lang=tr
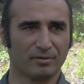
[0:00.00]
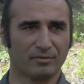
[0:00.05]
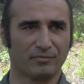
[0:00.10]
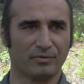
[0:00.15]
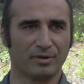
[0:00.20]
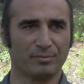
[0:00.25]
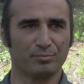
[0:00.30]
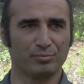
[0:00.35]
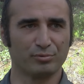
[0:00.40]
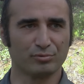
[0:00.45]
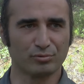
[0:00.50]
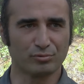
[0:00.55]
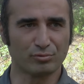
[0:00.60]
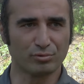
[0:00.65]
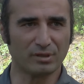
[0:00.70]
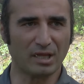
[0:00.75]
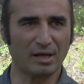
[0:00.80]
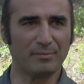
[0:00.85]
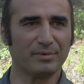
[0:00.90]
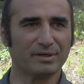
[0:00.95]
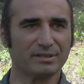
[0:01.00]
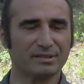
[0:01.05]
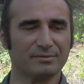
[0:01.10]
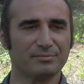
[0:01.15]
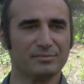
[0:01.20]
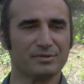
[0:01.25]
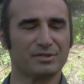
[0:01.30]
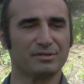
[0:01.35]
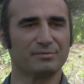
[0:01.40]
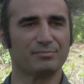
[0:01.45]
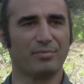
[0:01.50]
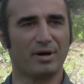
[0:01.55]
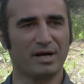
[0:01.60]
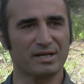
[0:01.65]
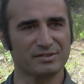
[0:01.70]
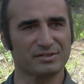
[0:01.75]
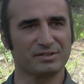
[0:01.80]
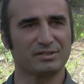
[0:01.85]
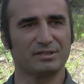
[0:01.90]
ve bunu kullanmadığım için bazı